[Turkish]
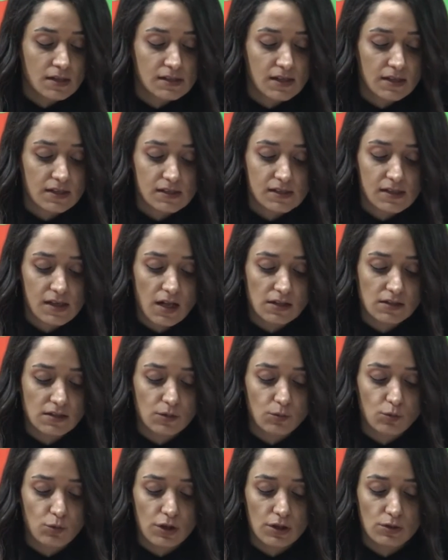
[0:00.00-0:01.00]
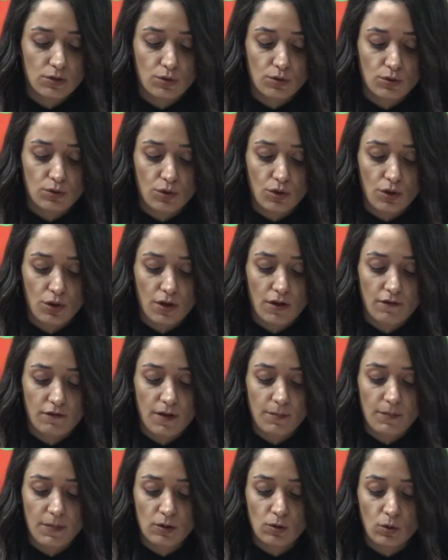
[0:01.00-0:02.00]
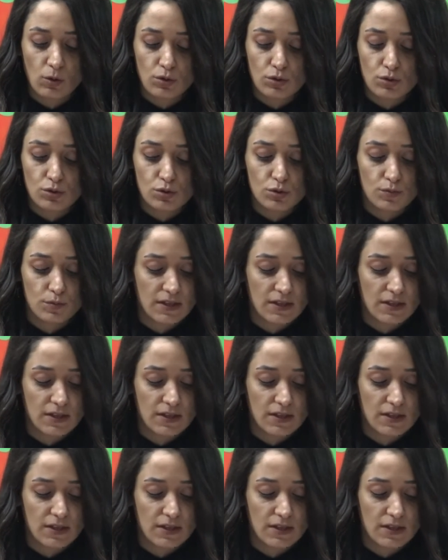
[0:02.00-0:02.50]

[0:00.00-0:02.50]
Sarı Saltık Viyadüğü'nü ve 1900